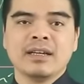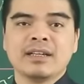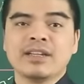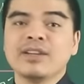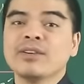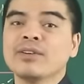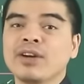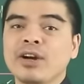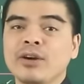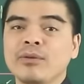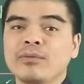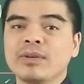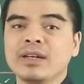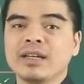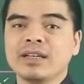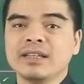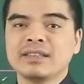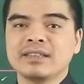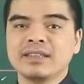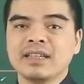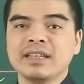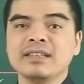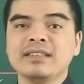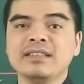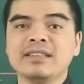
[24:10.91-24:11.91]
Nếu không ấy,
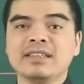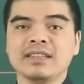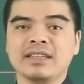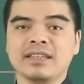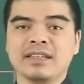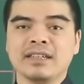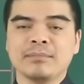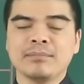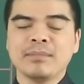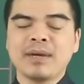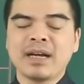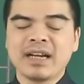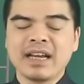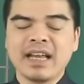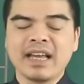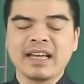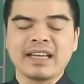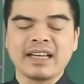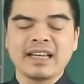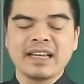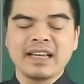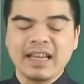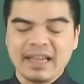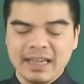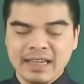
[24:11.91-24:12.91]
sẽ chỉ mang lại
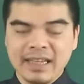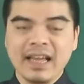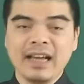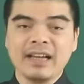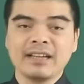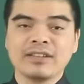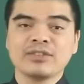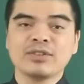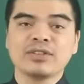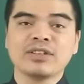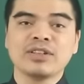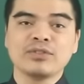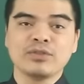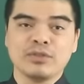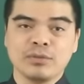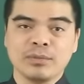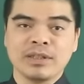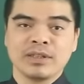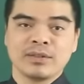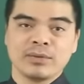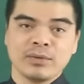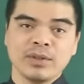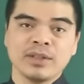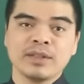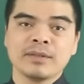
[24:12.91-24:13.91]
cái gánh nặng cho gia chủ
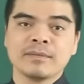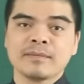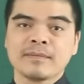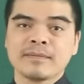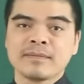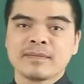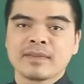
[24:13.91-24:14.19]
mà thôi.